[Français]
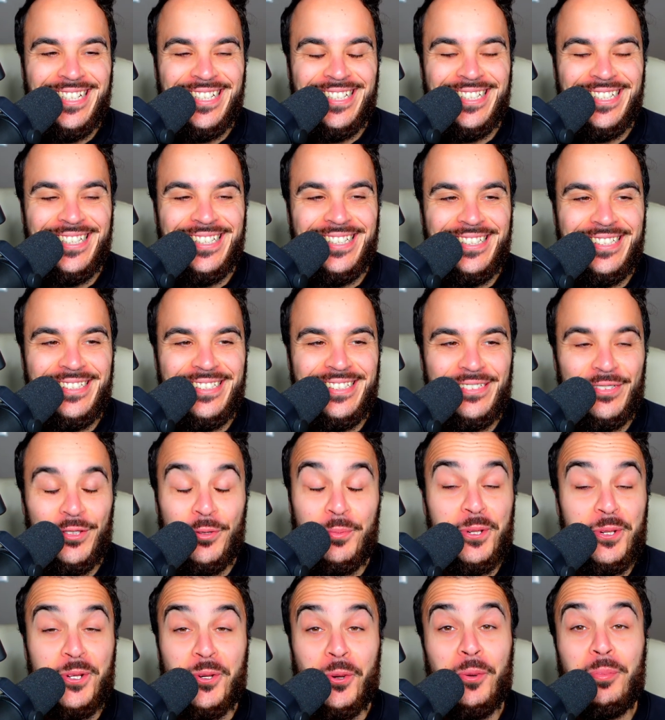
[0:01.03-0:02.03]

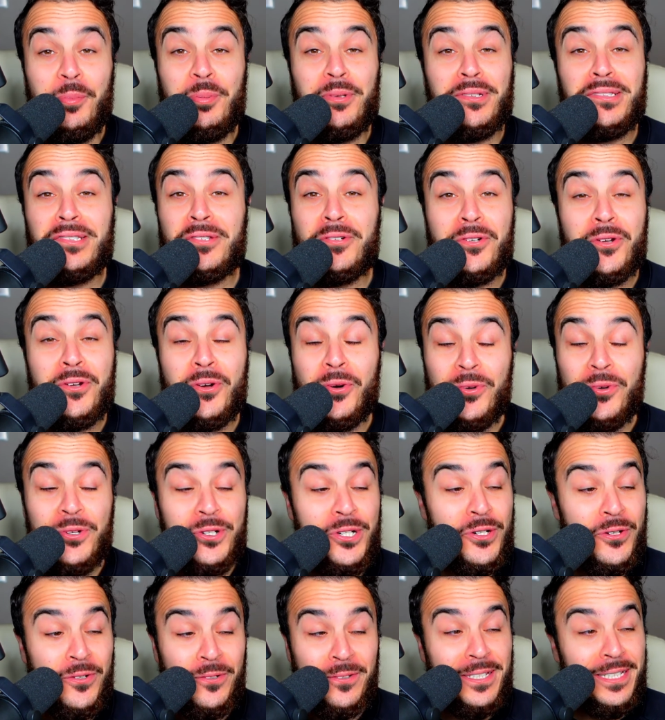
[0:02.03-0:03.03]
non, mais je repense encore
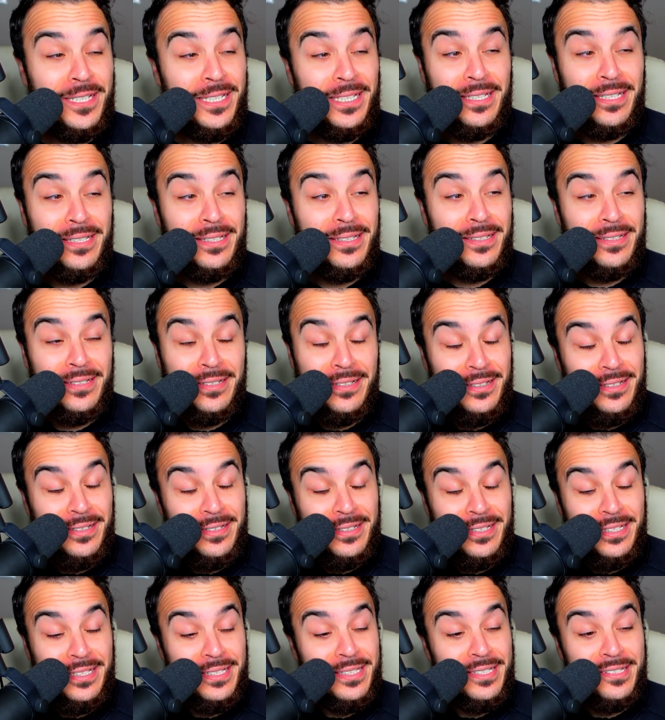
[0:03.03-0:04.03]
aux gens qui,
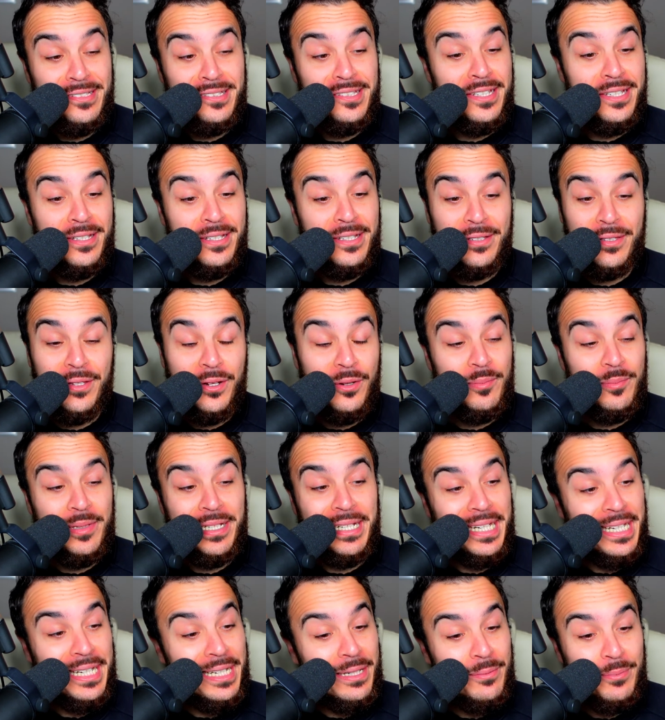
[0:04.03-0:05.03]
qui disaient Non,
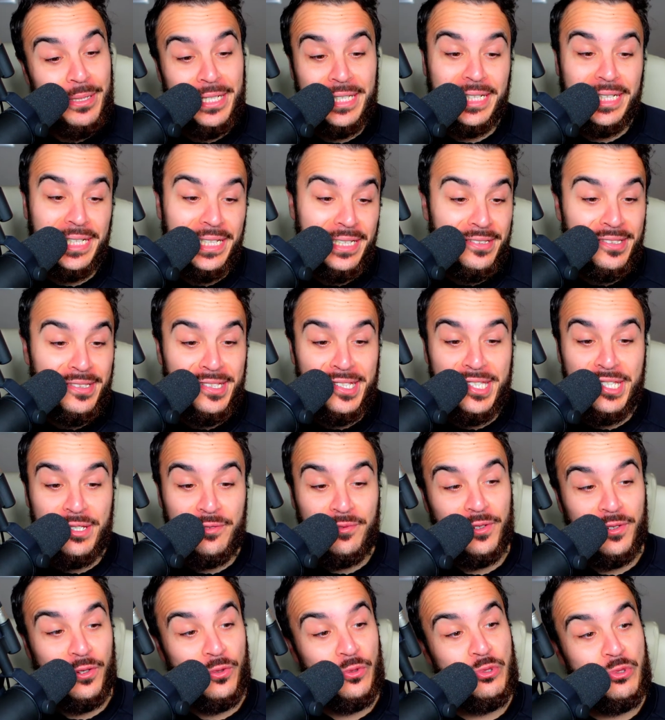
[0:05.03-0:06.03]
mais le Real Madrid, c'est
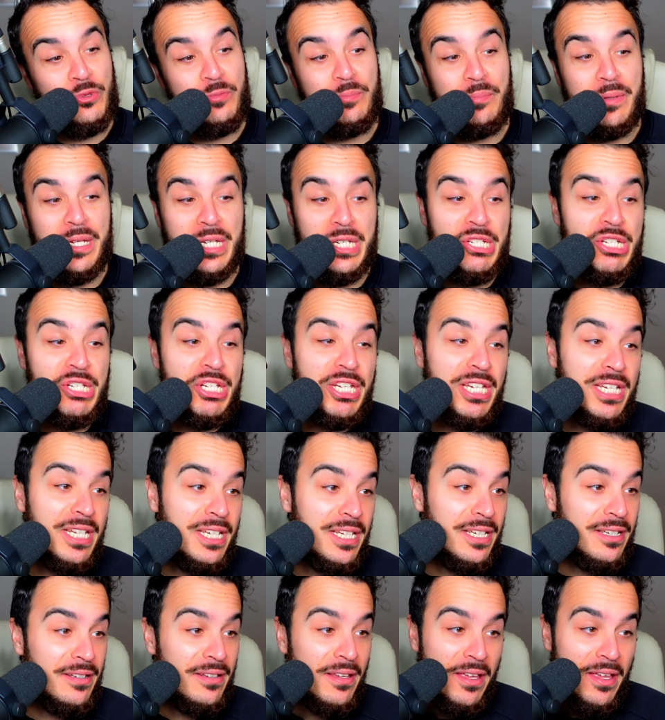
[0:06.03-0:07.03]
différent du
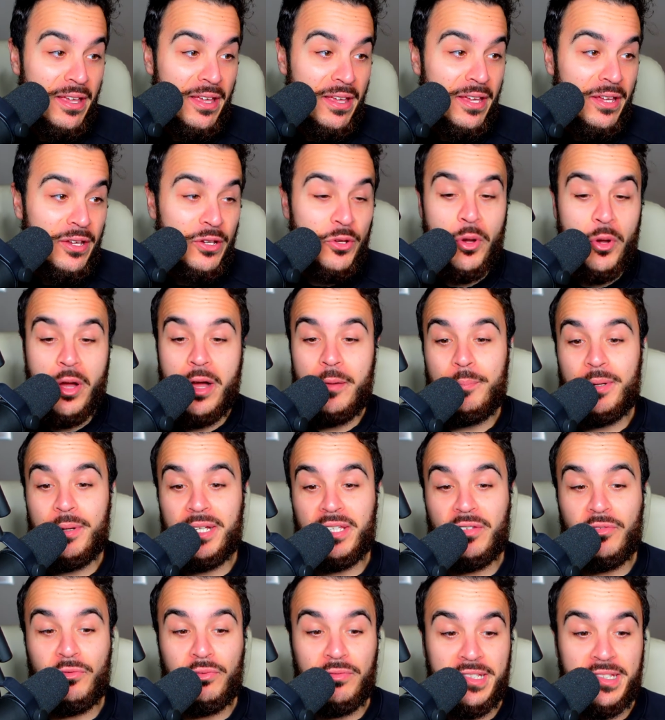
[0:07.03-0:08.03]
PSG. Il n'y aura
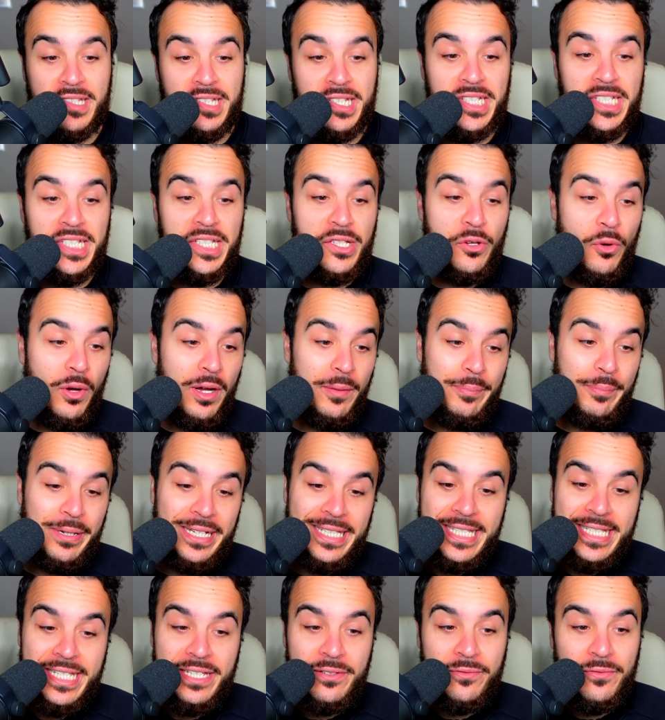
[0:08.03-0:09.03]
pas de soucis, il n'y aura
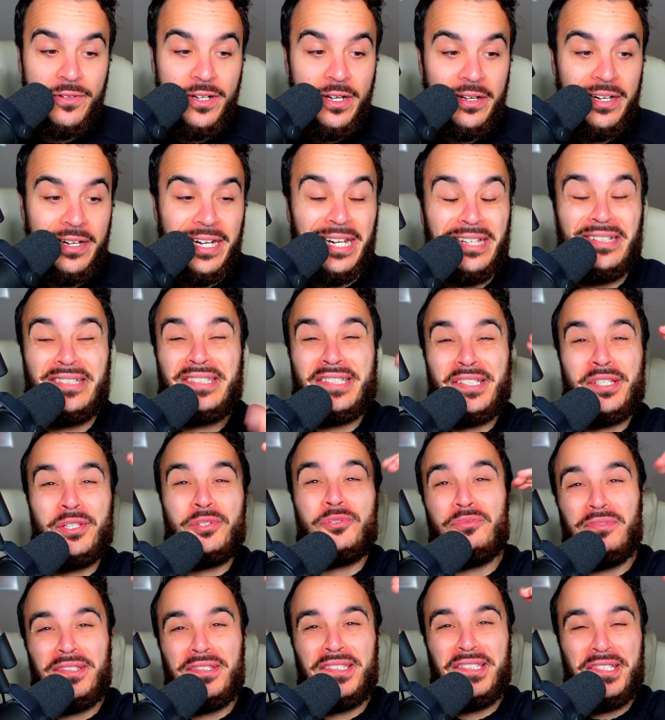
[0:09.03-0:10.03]
pas de diva.
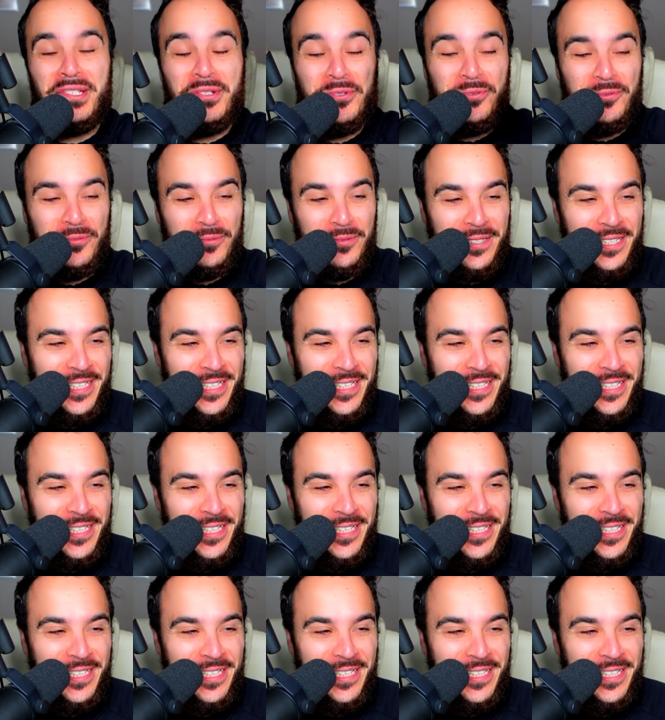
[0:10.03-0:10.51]
L'institution